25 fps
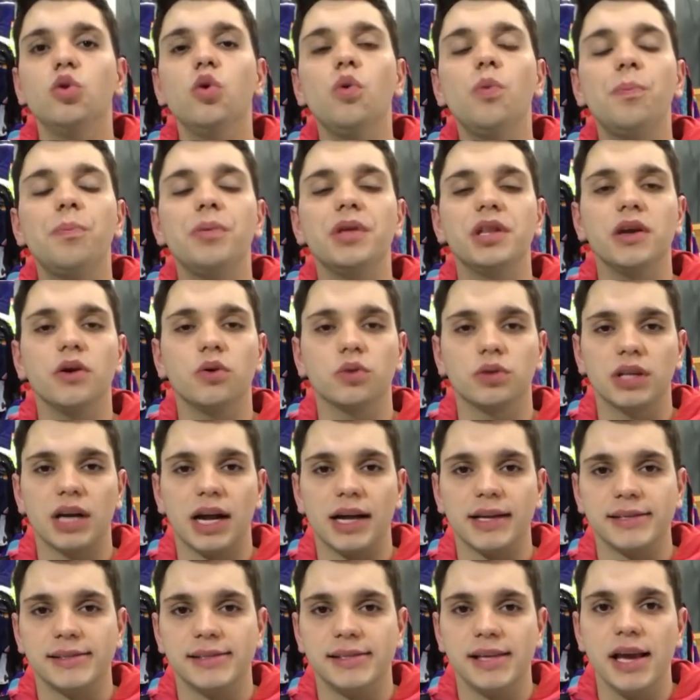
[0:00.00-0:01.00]
no pneu
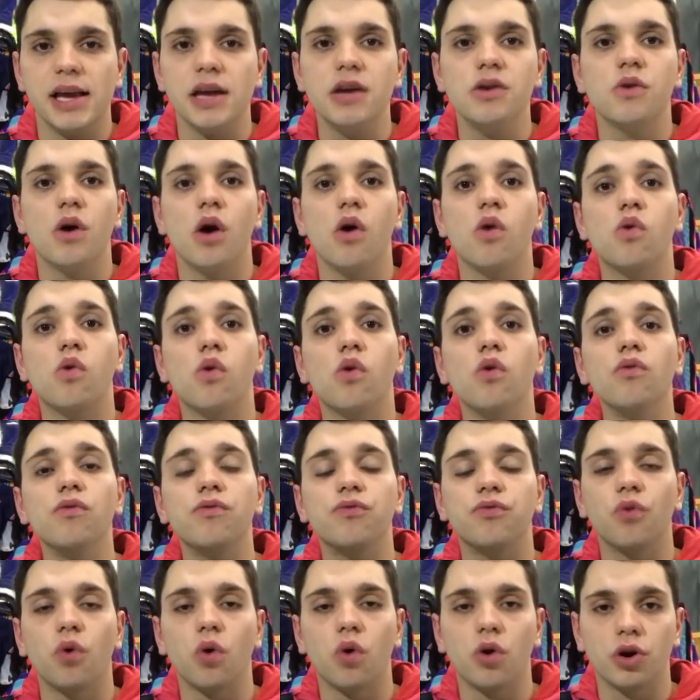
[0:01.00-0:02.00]
traseiro é o
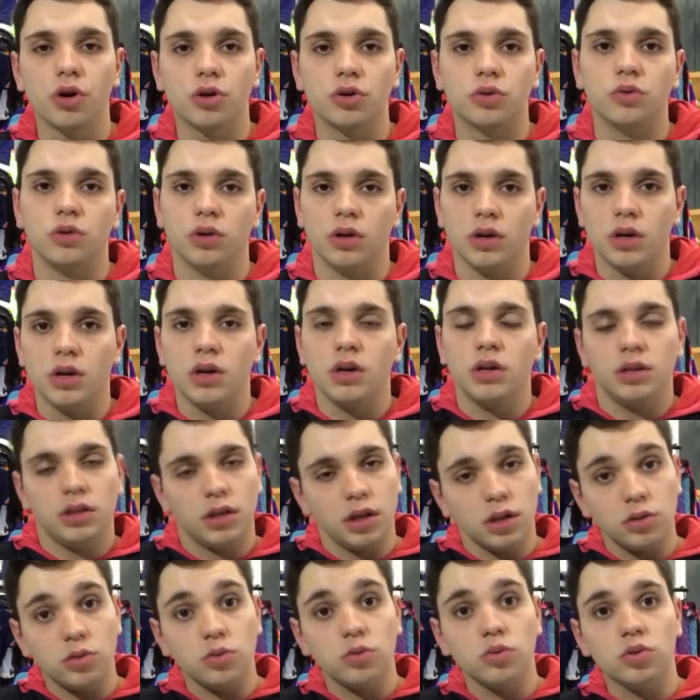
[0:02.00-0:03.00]
conforto,
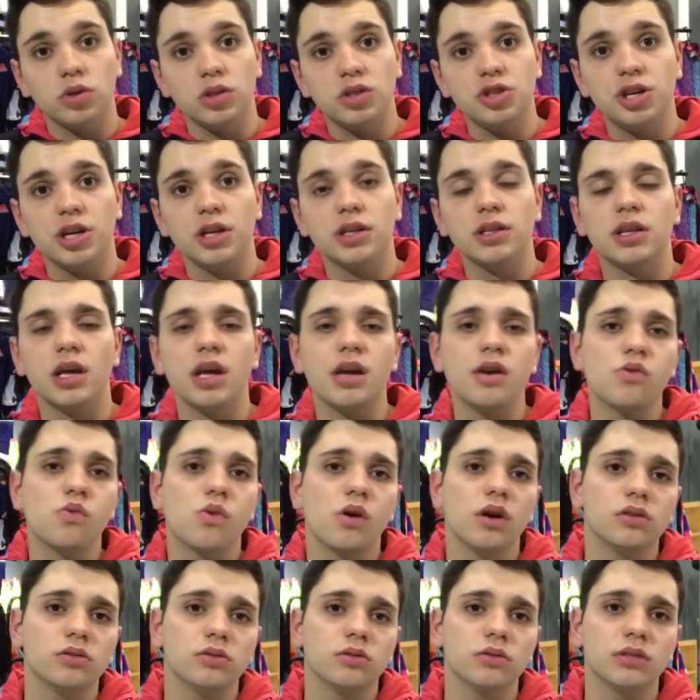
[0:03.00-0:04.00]
tanto no
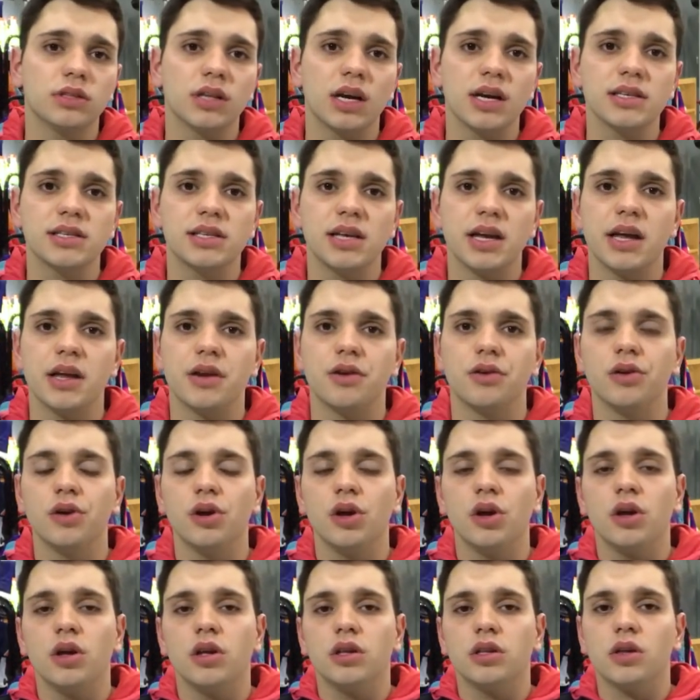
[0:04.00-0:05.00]
dianteiro quanto no traseiro.